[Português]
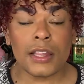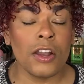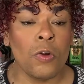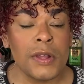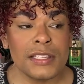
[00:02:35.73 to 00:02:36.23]
é
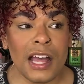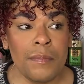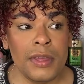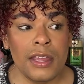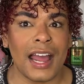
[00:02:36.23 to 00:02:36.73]
começar a
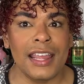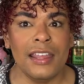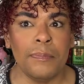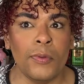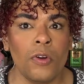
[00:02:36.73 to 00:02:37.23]
me
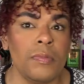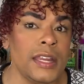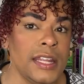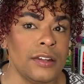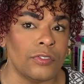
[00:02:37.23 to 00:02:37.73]
ir por
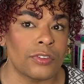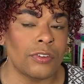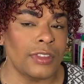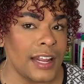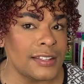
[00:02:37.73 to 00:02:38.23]
meninos
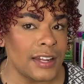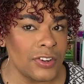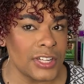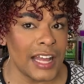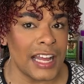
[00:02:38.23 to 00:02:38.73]
com 13
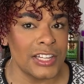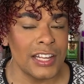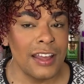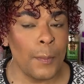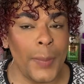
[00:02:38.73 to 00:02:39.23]
anos de idade.
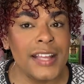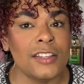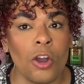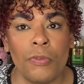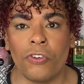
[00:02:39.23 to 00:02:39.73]

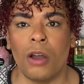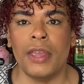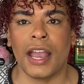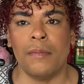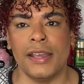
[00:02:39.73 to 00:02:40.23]
Pensa como ficou a
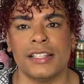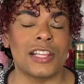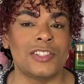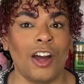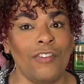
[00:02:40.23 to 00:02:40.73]
minha
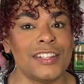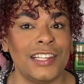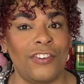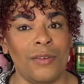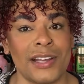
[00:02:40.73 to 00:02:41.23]
cabeça, as novas
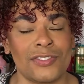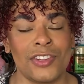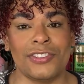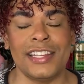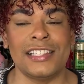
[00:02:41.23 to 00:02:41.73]

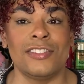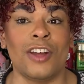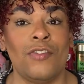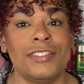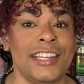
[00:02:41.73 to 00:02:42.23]
informações, todos esses
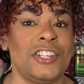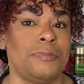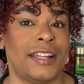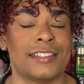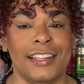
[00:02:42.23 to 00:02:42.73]
novos
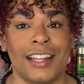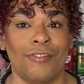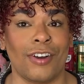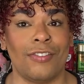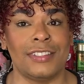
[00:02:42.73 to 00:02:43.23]
sentimentos que
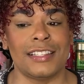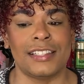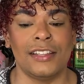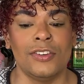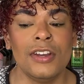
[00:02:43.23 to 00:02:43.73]
estavam
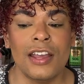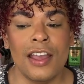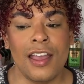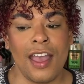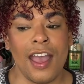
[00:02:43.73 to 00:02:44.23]
acontecendo
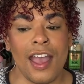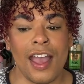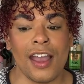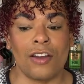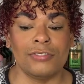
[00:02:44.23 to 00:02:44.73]

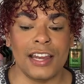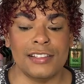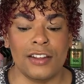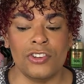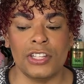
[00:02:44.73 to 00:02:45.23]
é, com
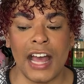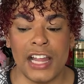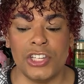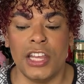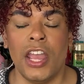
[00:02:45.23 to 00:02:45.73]
13 anos de
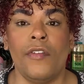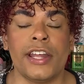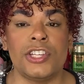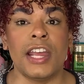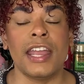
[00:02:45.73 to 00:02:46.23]
idade, eu
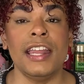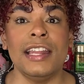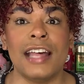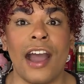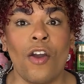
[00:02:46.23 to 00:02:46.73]
ainda tinha que
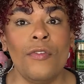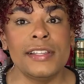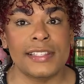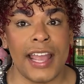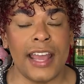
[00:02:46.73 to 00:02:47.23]
lidar com o
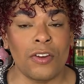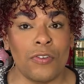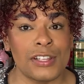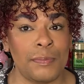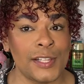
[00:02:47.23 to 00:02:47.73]
externo,
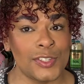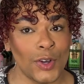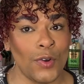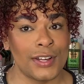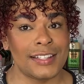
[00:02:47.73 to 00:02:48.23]
com as
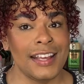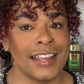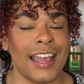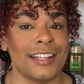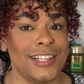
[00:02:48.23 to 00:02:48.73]
pessoas,
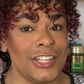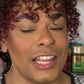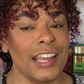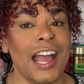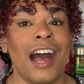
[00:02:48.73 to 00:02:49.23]
que elas
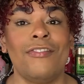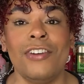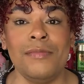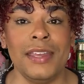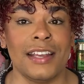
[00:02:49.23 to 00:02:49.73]

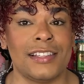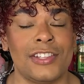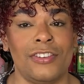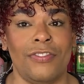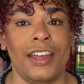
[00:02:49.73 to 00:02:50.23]
enxergavam em mim
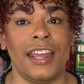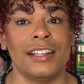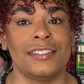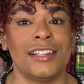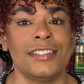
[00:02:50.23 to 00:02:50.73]
essas
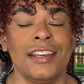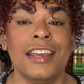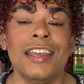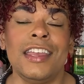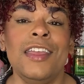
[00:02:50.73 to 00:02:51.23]
diferenças.
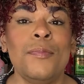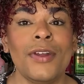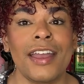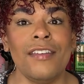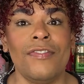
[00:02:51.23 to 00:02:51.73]
E
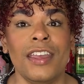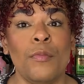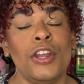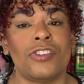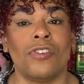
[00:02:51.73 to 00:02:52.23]
por aí vinha
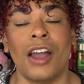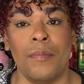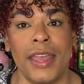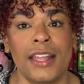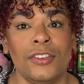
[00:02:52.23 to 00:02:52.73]
muito
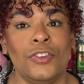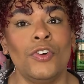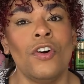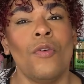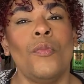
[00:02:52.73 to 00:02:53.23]

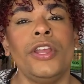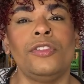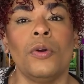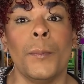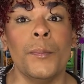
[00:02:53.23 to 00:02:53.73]
julgamento,
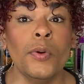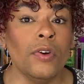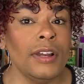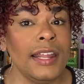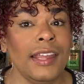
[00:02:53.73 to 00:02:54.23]
muito
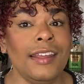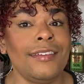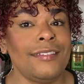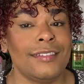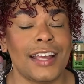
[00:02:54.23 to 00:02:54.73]

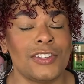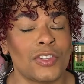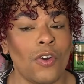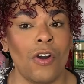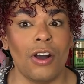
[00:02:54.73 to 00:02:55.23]
bullying na
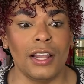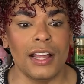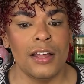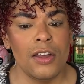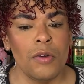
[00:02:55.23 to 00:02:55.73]
escola,